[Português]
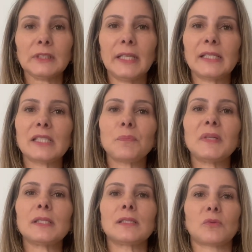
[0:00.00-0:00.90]
Esses
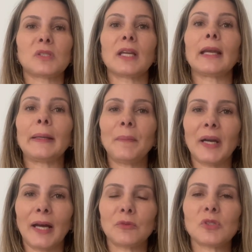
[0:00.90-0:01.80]
precisam ser
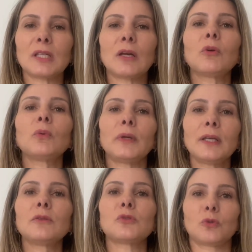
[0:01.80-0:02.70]
lembrados e
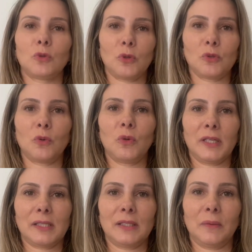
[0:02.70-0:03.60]
incluídos no nosso
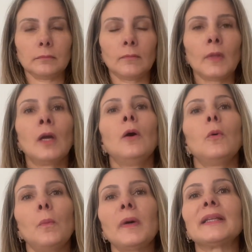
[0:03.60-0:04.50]
coração.
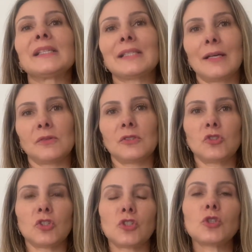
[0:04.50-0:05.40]
Uma das causas
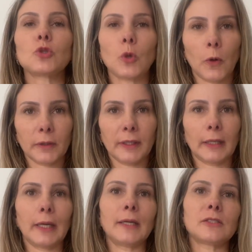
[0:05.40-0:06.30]
de desordem
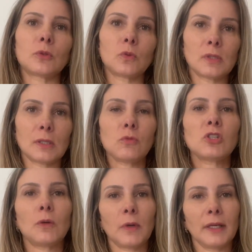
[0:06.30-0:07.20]
é a exclusão de
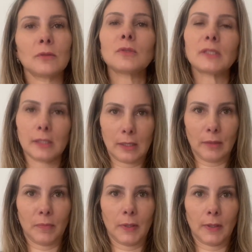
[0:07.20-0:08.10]
alguém do sistema,